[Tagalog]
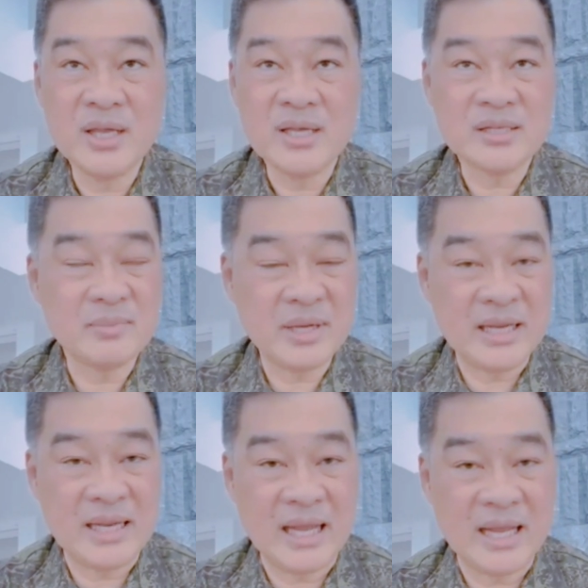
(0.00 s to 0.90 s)
sa
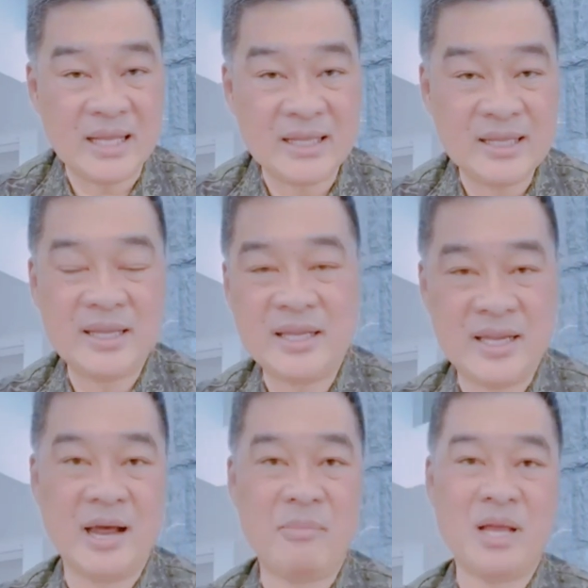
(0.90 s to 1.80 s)
Manila na hindi
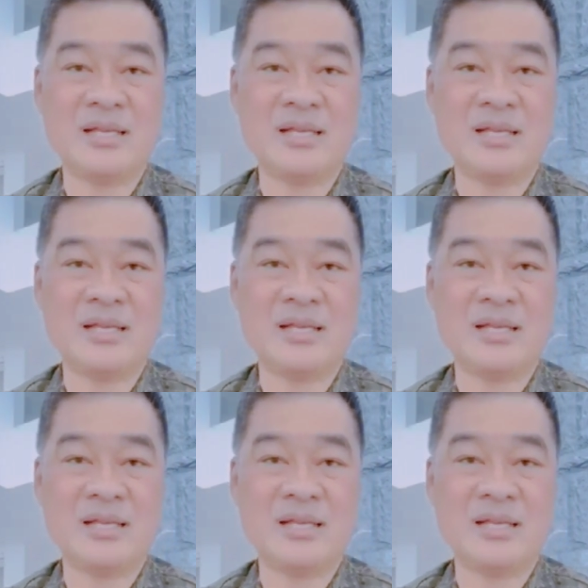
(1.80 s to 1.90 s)
namin